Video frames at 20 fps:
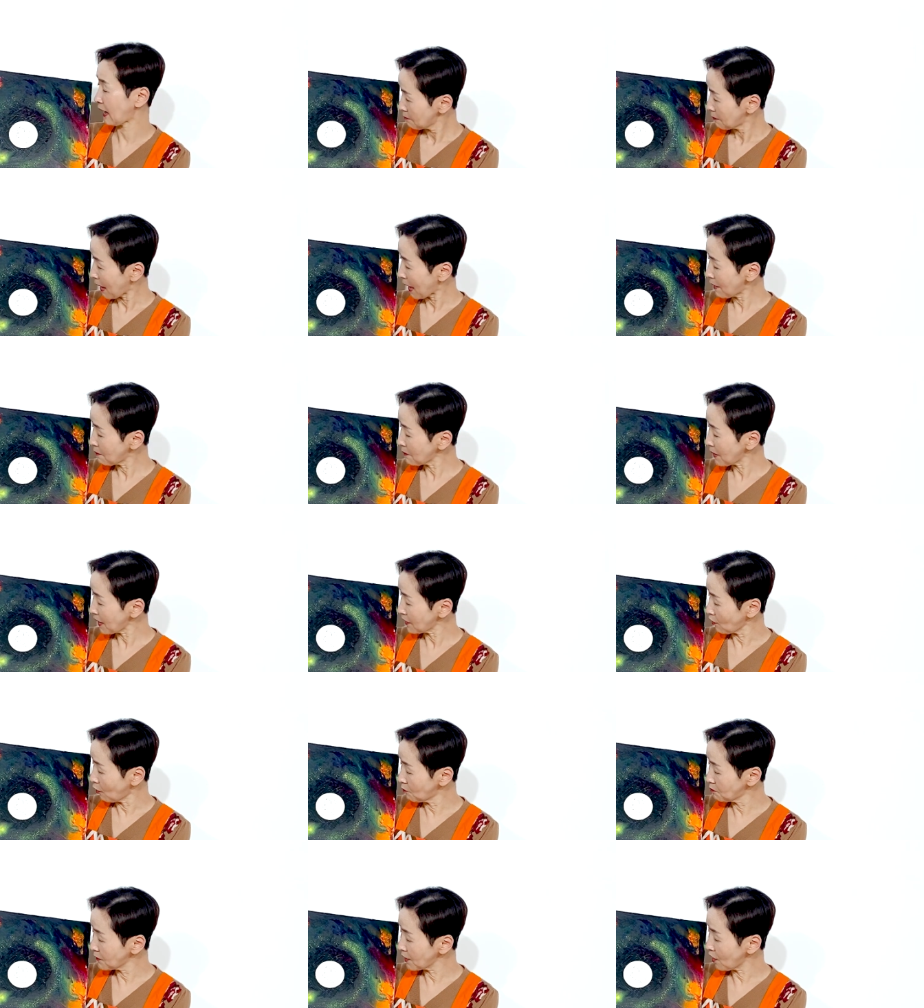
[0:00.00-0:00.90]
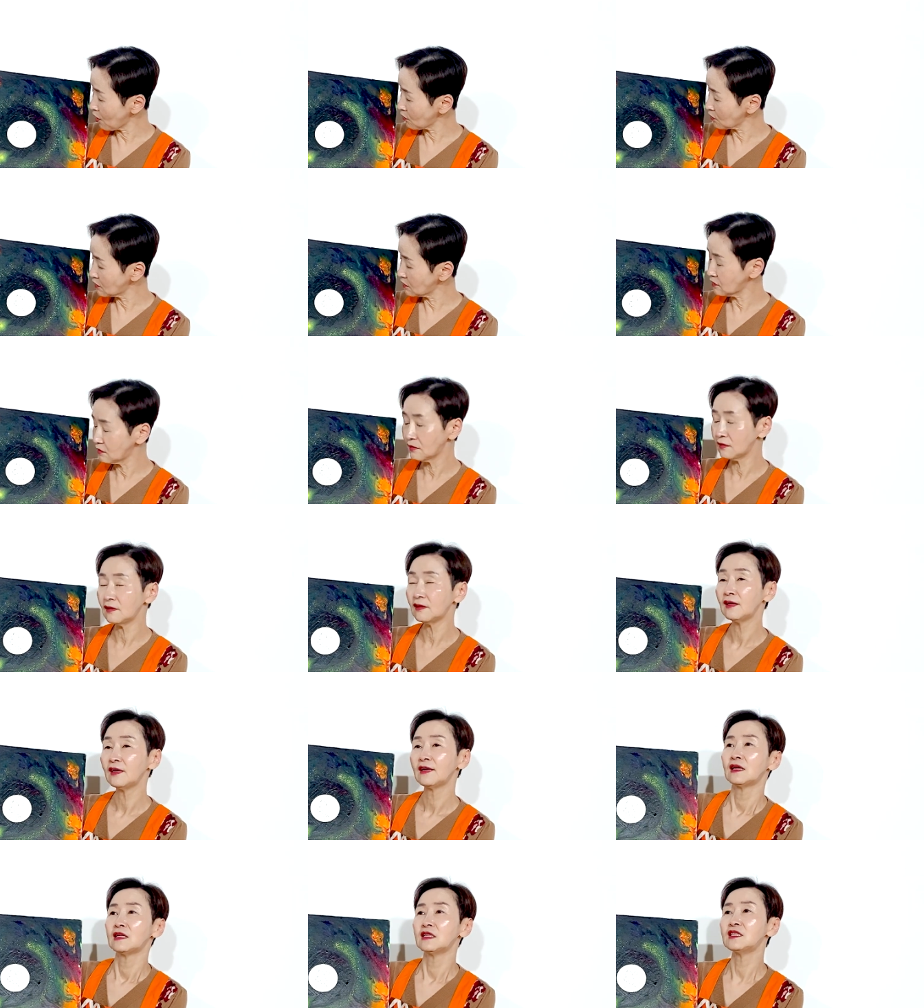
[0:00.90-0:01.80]
마음의 염력을
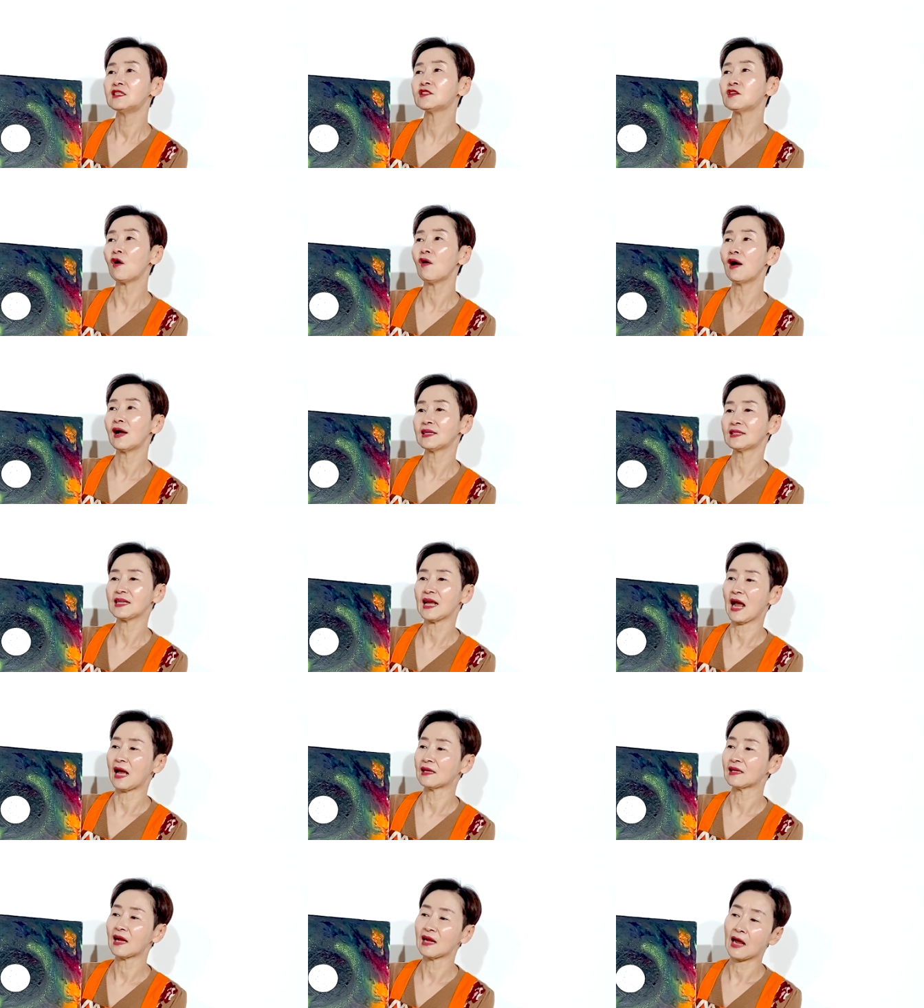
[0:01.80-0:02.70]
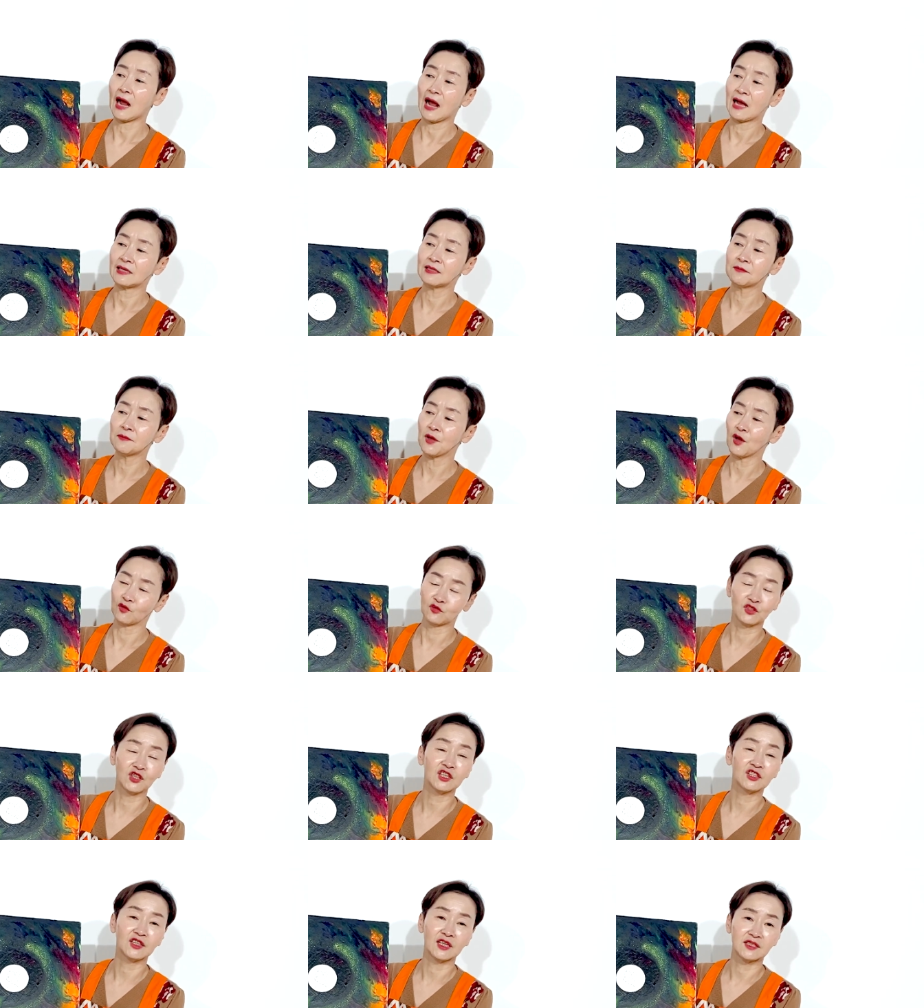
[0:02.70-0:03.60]
인정하지 않아, 않으면
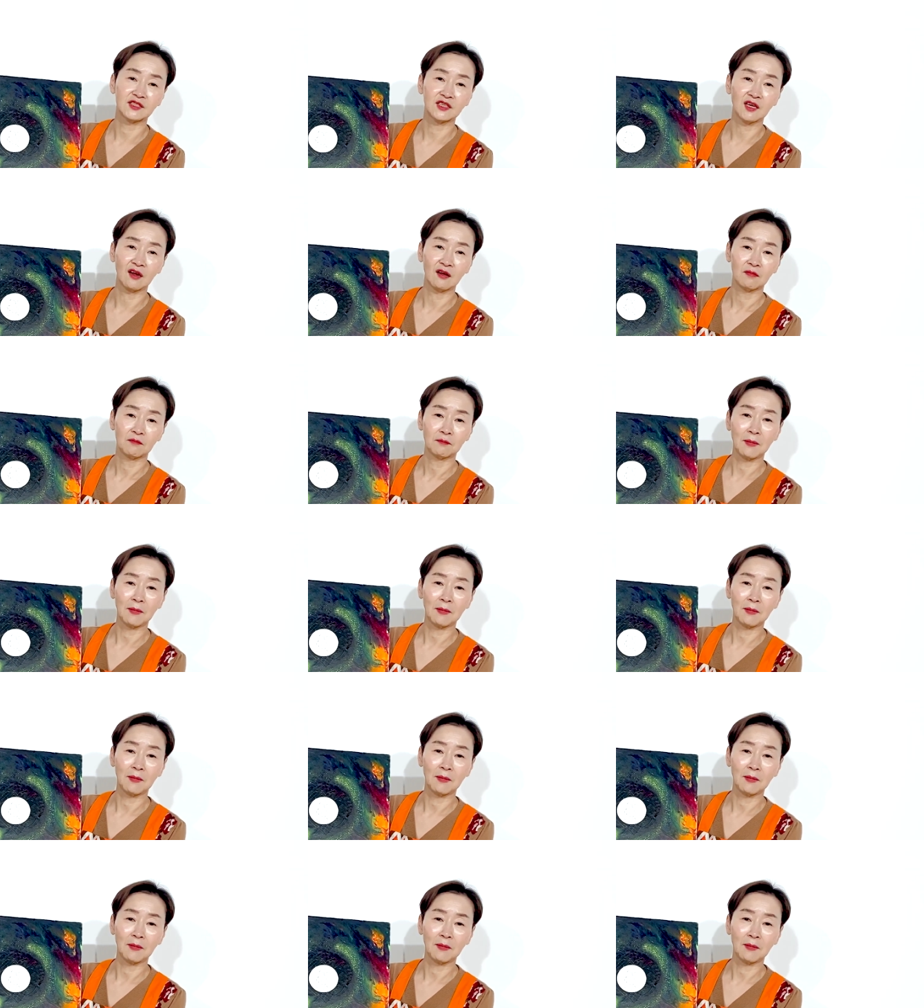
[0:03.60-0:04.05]
어떻게 되죠?